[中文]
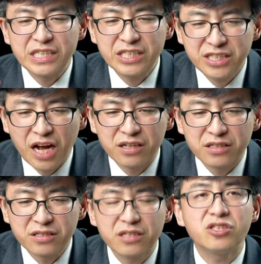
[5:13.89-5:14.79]

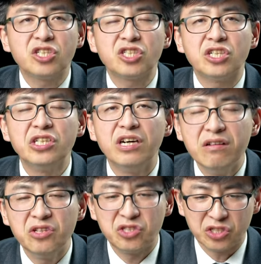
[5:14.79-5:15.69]
象征着神的
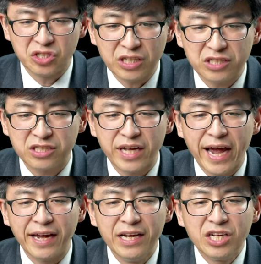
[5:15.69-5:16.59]
恩慈，神的慈
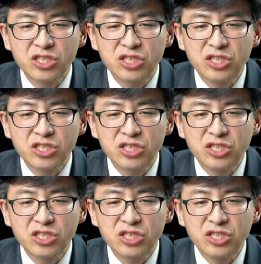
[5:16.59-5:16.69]
爱，